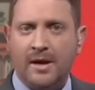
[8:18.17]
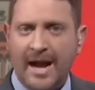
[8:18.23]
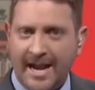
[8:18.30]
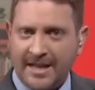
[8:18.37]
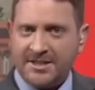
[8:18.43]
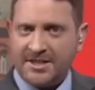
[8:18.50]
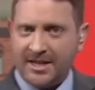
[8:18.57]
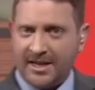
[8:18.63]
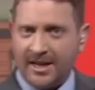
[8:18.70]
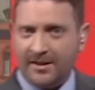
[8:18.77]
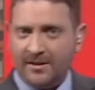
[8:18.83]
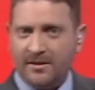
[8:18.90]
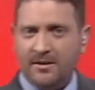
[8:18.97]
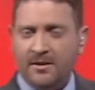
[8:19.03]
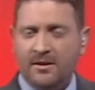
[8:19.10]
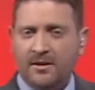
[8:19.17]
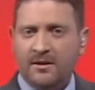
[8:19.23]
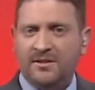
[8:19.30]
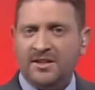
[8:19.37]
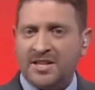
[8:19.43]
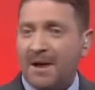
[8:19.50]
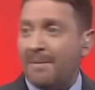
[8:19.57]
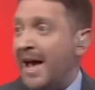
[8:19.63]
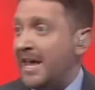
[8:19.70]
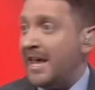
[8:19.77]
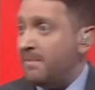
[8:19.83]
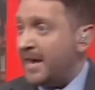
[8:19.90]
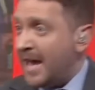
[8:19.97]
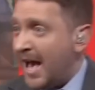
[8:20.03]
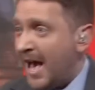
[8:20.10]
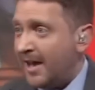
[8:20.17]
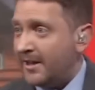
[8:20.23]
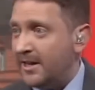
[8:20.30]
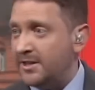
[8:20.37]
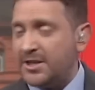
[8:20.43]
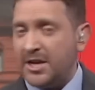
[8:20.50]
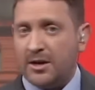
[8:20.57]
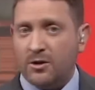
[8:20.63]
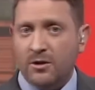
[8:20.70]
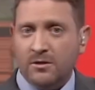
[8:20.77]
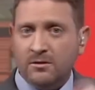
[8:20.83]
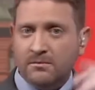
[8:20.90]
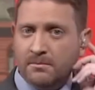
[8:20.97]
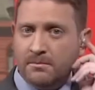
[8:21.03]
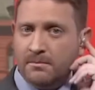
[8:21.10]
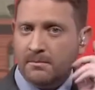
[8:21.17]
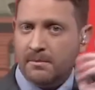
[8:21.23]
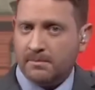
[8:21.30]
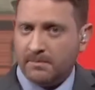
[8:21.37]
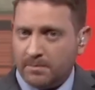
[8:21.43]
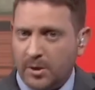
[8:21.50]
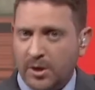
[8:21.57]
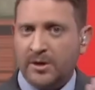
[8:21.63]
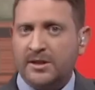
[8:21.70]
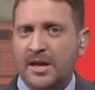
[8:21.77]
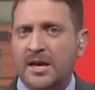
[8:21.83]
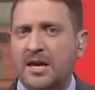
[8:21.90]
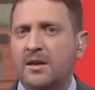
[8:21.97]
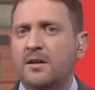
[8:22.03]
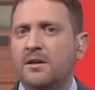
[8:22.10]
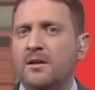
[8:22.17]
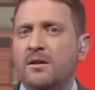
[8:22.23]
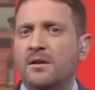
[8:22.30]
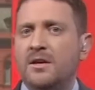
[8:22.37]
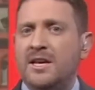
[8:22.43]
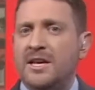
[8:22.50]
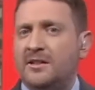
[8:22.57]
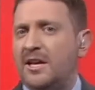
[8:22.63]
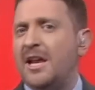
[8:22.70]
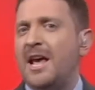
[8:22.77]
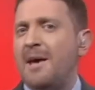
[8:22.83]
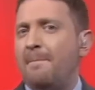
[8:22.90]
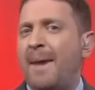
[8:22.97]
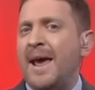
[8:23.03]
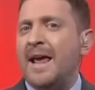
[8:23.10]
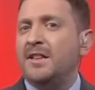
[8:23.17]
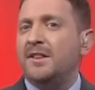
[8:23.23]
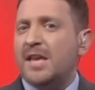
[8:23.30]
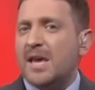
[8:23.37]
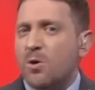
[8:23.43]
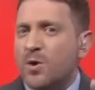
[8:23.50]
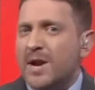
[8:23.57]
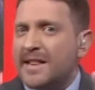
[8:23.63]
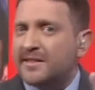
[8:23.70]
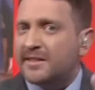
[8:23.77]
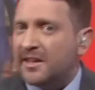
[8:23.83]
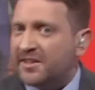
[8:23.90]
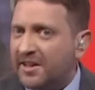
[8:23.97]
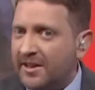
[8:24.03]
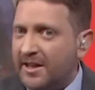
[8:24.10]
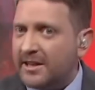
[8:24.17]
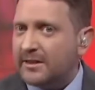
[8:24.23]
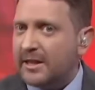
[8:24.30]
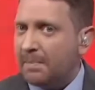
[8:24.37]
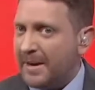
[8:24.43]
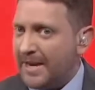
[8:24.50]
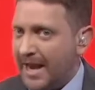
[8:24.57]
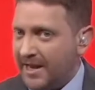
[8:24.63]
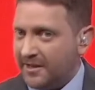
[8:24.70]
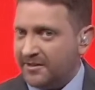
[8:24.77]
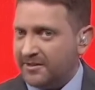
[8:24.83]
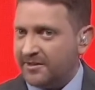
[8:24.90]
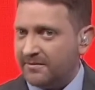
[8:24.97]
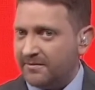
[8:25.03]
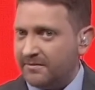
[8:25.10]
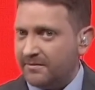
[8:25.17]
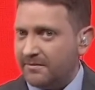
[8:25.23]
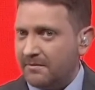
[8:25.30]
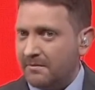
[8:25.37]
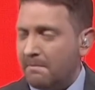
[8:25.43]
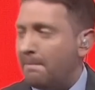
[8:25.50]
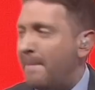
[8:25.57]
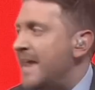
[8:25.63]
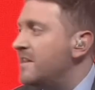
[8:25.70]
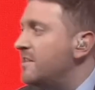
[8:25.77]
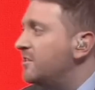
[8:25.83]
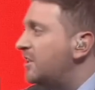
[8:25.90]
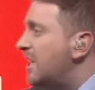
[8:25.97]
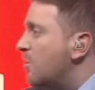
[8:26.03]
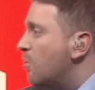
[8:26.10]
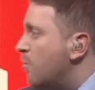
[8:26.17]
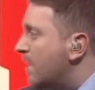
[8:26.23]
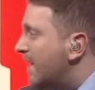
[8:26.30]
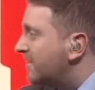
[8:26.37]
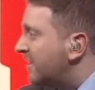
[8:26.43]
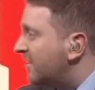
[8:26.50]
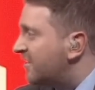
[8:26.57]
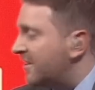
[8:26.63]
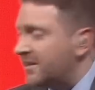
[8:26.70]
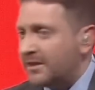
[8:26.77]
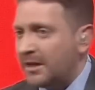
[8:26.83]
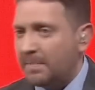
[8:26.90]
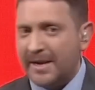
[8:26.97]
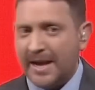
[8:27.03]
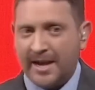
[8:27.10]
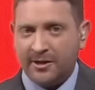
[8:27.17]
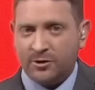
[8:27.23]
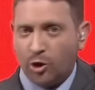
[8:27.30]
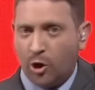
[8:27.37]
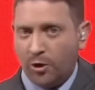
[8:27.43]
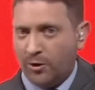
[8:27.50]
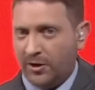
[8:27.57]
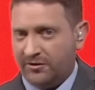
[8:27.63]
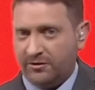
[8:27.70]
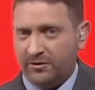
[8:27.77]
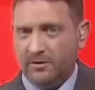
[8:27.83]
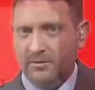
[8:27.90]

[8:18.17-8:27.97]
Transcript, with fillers: a la chica. Se llama MA, el chico, bueno, está ahí, y tiene 21 antecedentes penales. 21 antecedentes penales, todo esto.